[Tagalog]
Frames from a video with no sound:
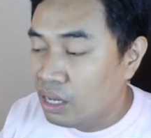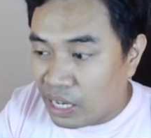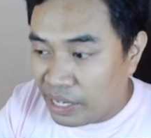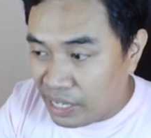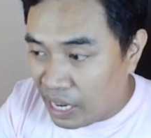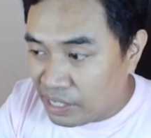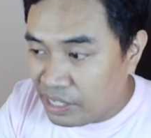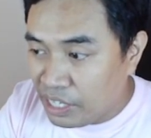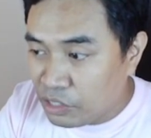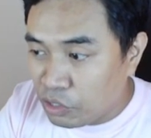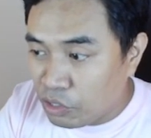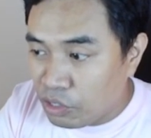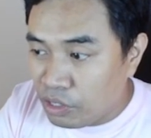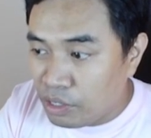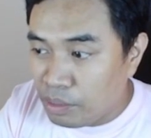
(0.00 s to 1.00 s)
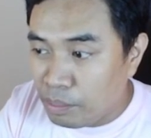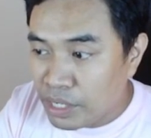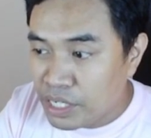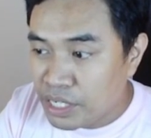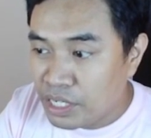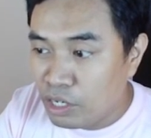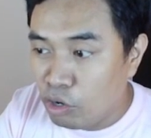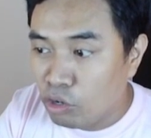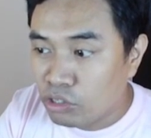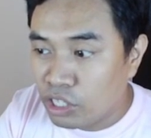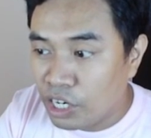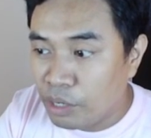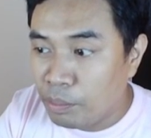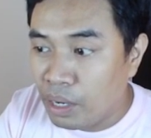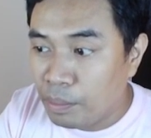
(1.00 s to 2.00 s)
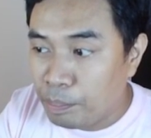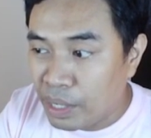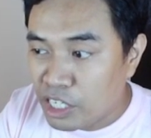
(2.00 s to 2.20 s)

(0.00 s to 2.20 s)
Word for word: Kaya dito, mas long term ang